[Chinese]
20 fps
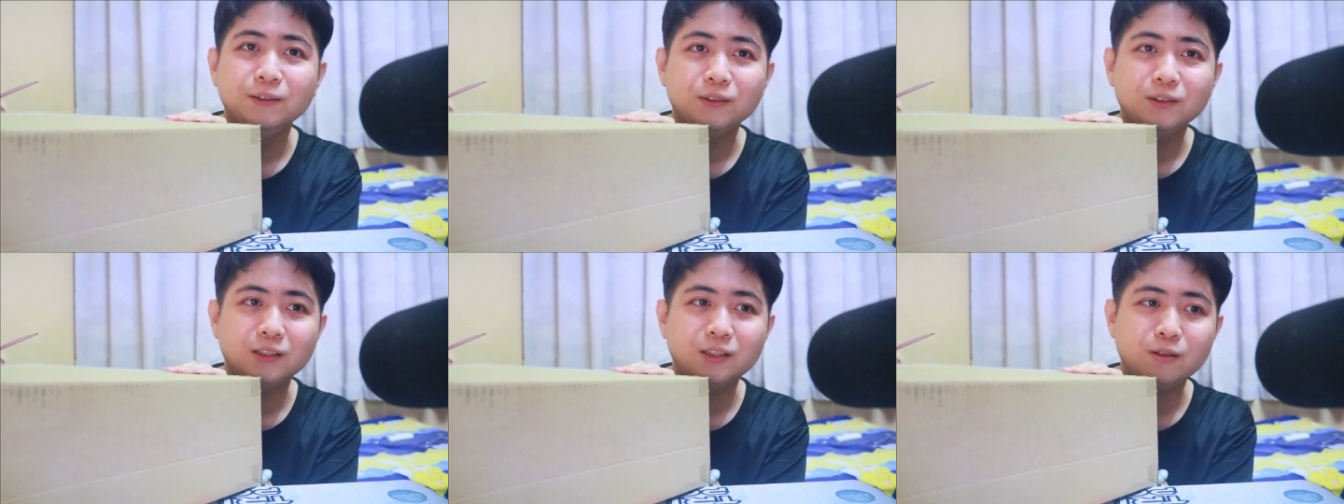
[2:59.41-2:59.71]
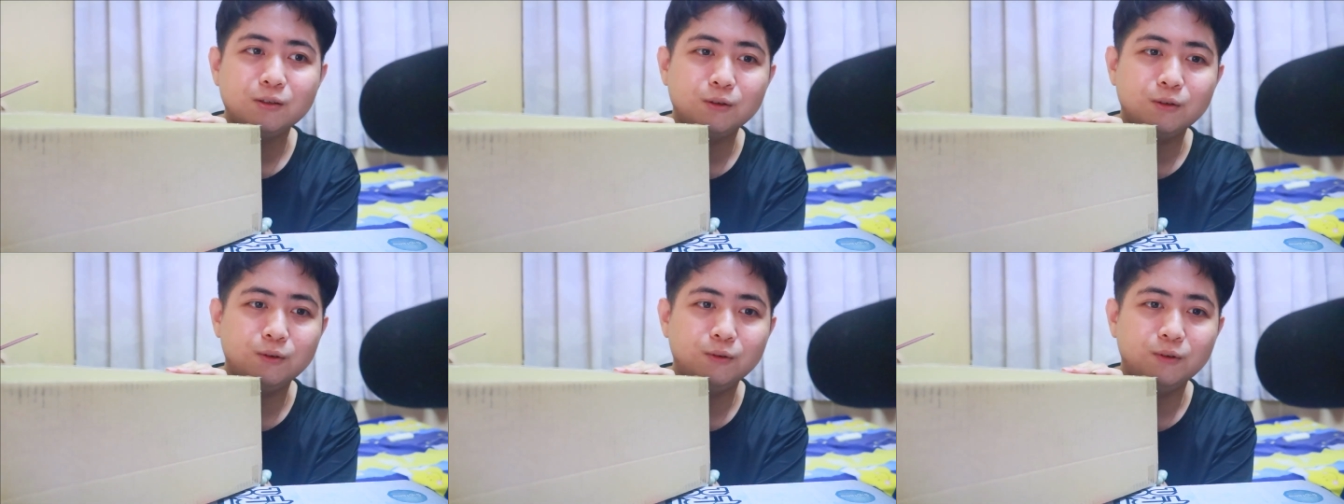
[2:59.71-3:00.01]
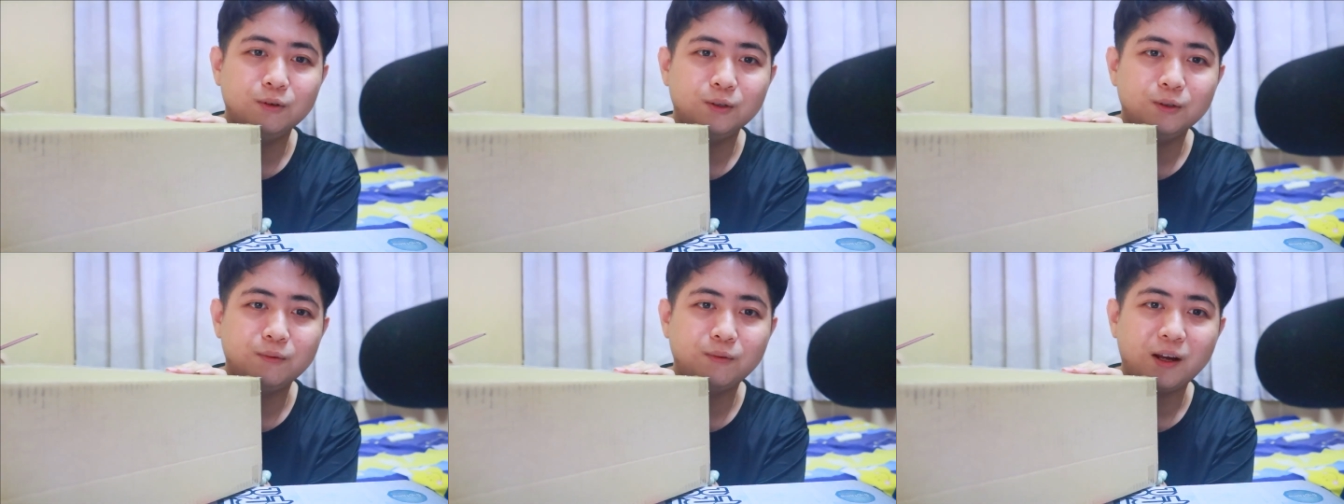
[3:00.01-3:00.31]

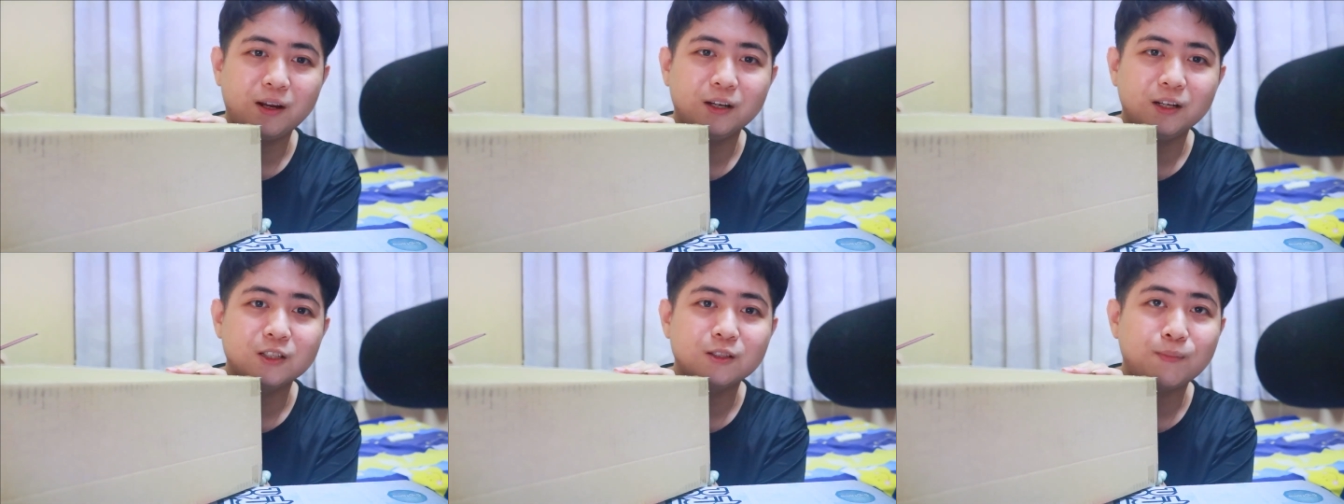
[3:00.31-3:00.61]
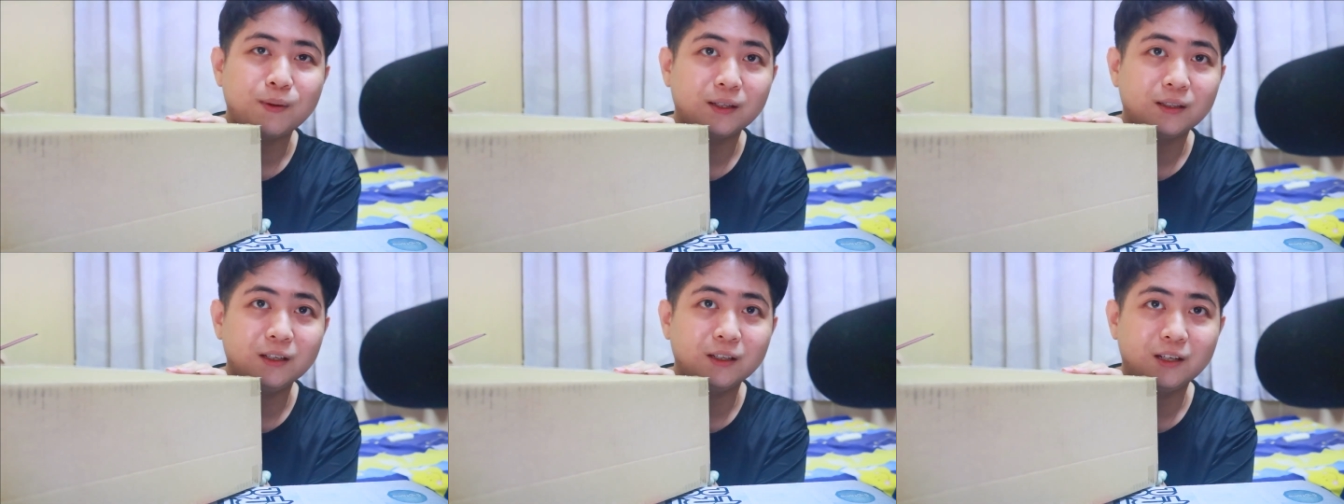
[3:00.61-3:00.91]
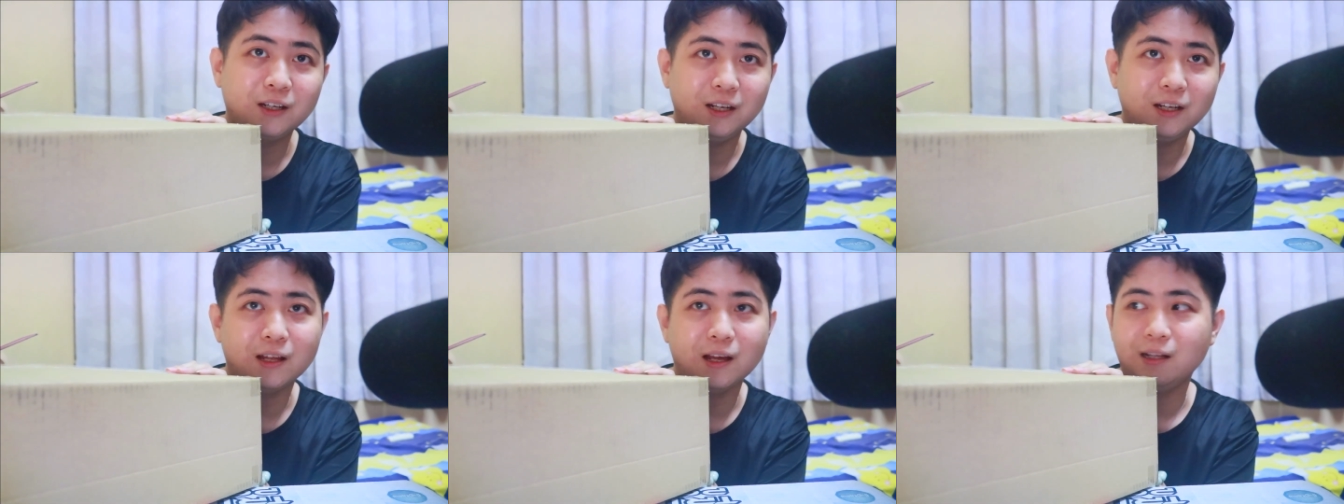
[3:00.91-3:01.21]
就 unexpected
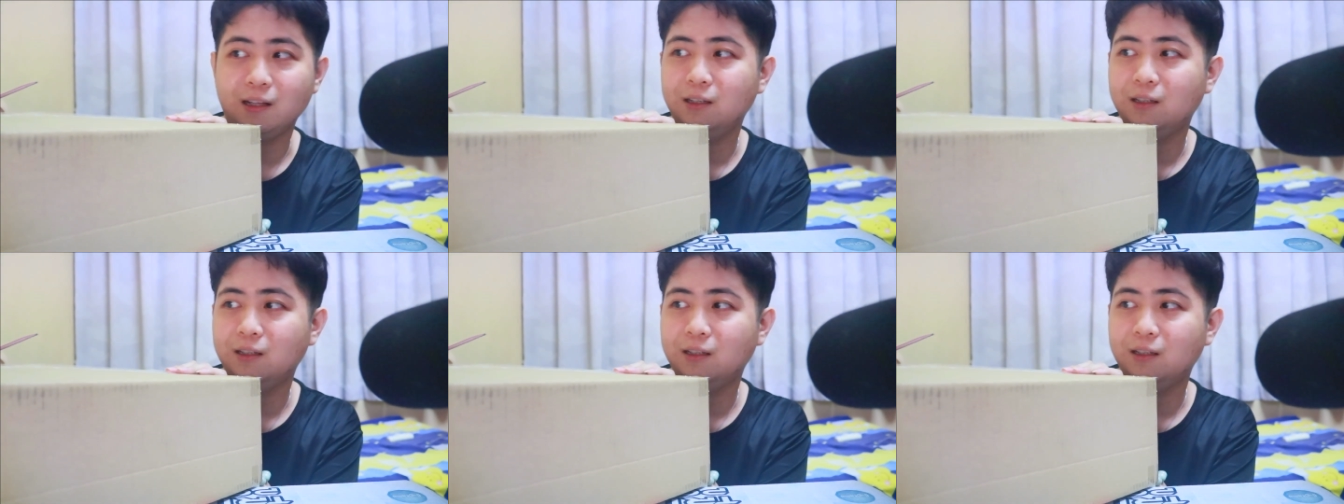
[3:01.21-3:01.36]
可以拿得